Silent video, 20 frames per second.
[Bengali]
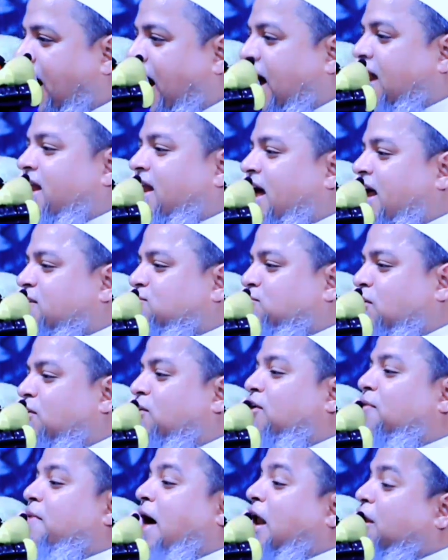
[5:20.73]
আল্লাহর
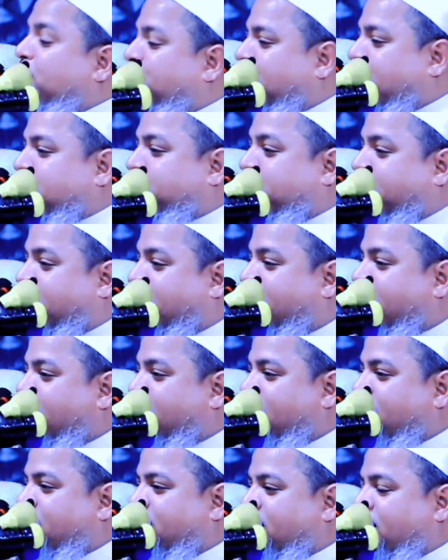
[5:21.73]
জন্য ভালোবাসবে
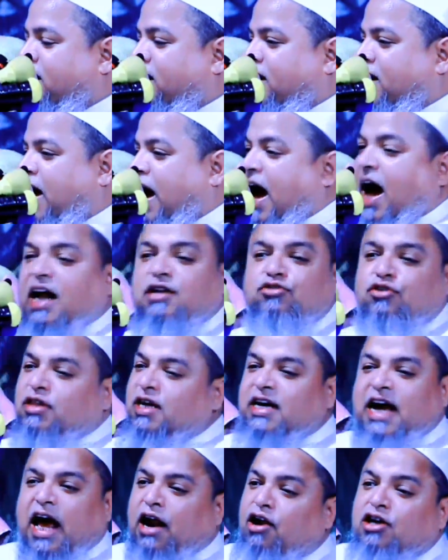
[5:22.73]
আর যদি
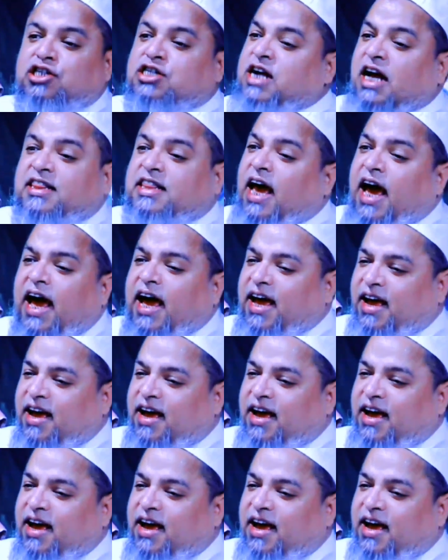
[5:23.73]
কারোর সাথে